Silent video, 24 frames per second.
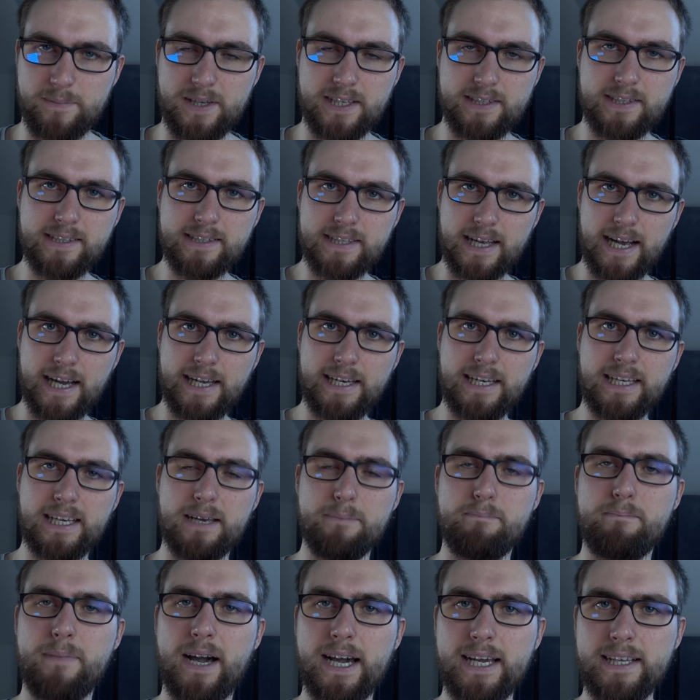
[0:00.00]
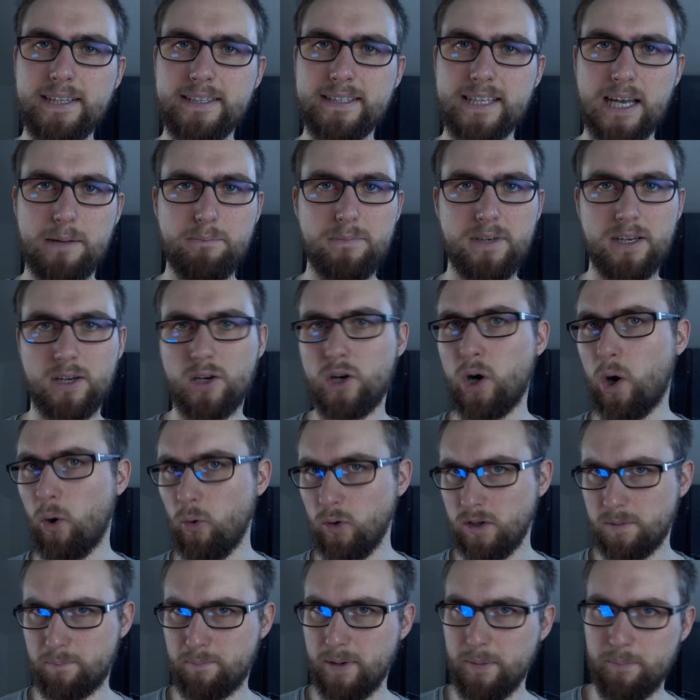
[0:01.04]
das ist eine gemeinsame
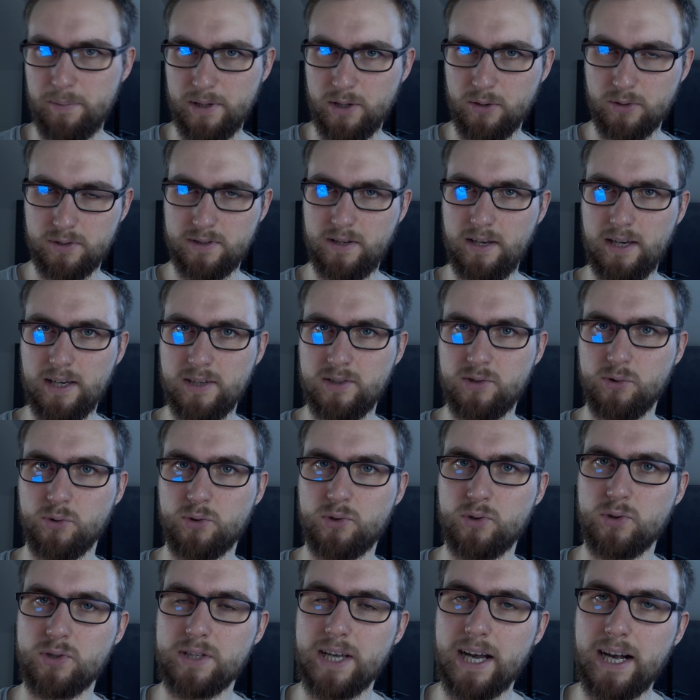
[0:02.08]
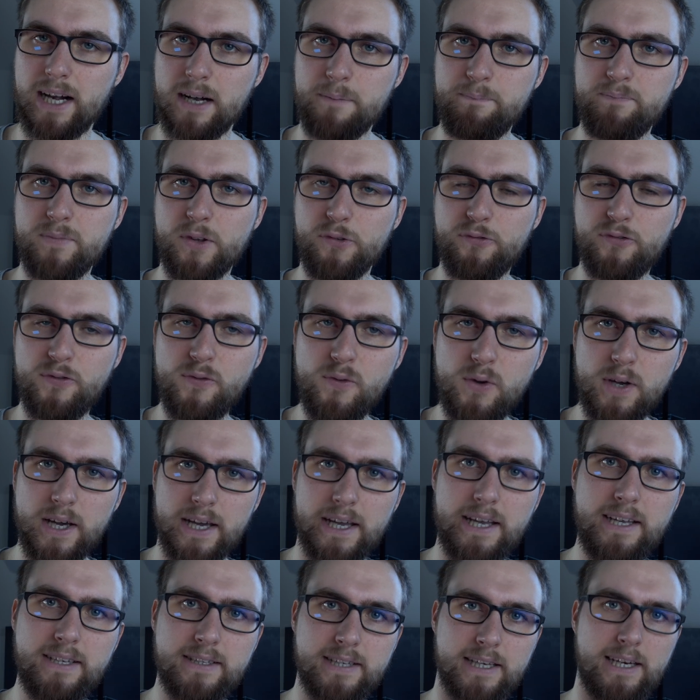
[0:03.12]
Code-Bibliothek sozusagen für
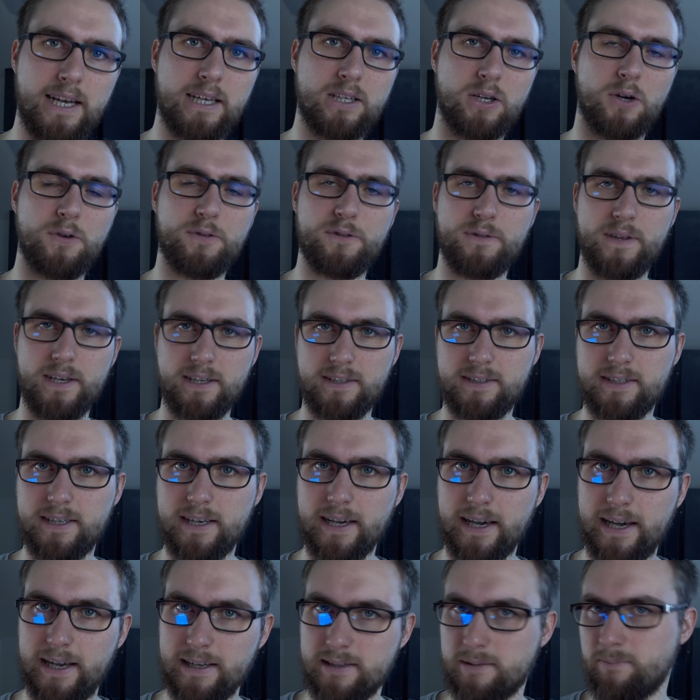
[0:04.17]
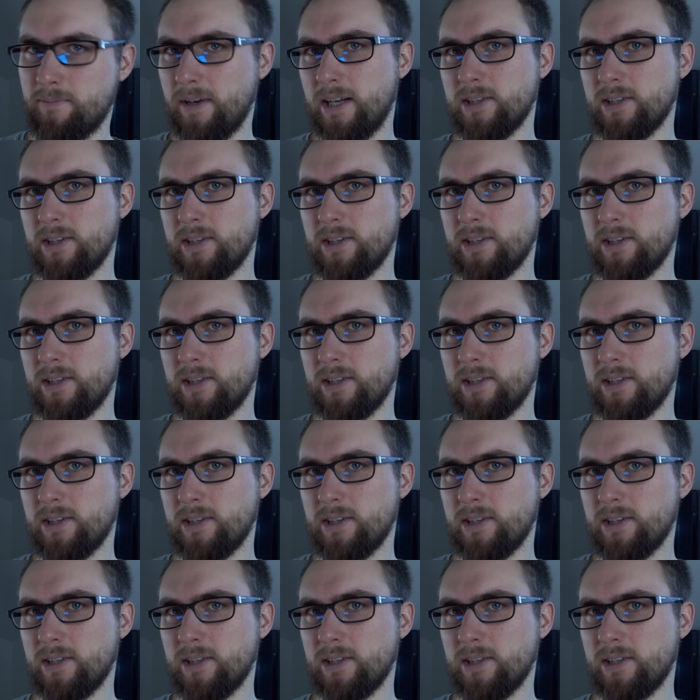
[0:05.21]
Internet of Things-Geräte.